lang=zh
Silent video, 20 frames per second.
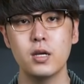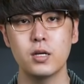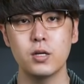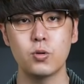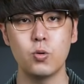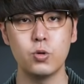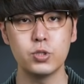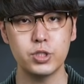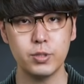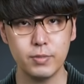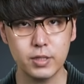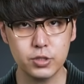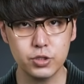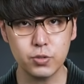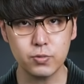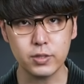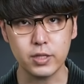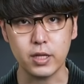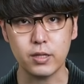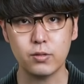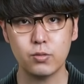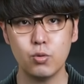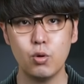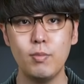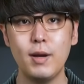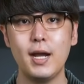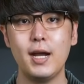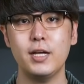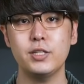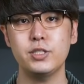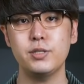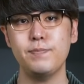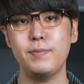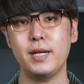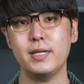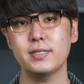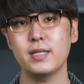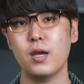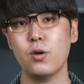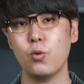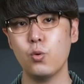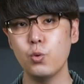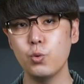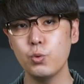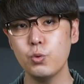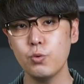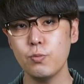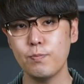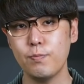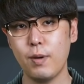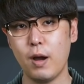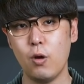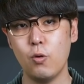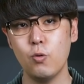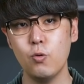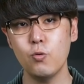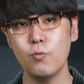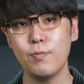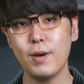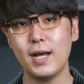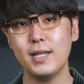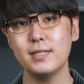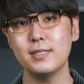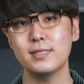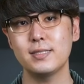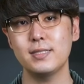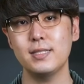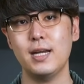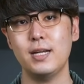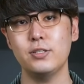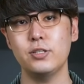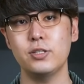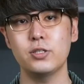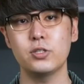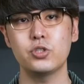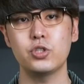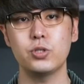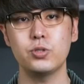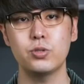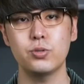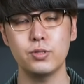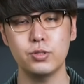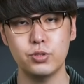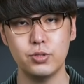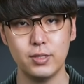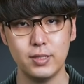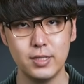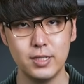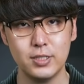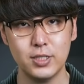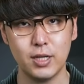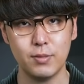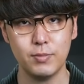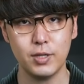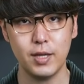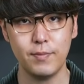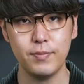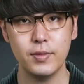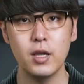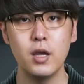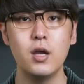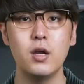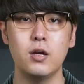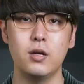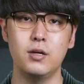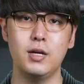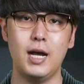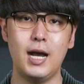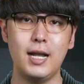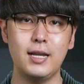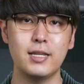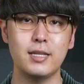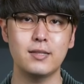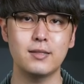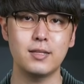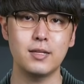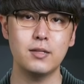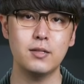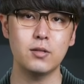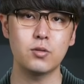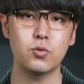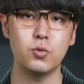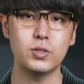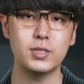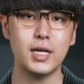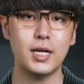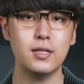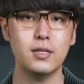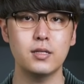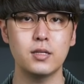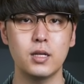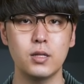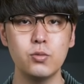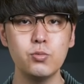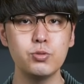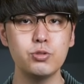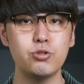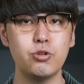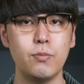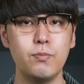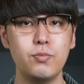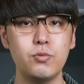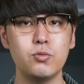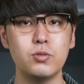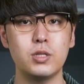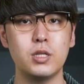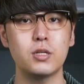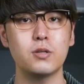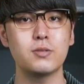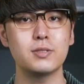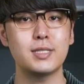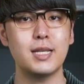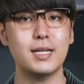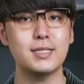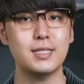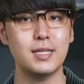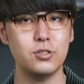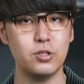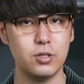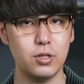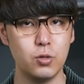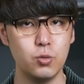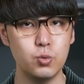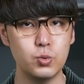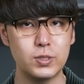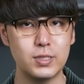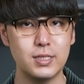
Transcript: 各国声明的重点多半还是摆在呼吁保护巴勒斯坦人的生存权利上面。而阿联等等的国家呢，也陆续宣布提供加萨人的物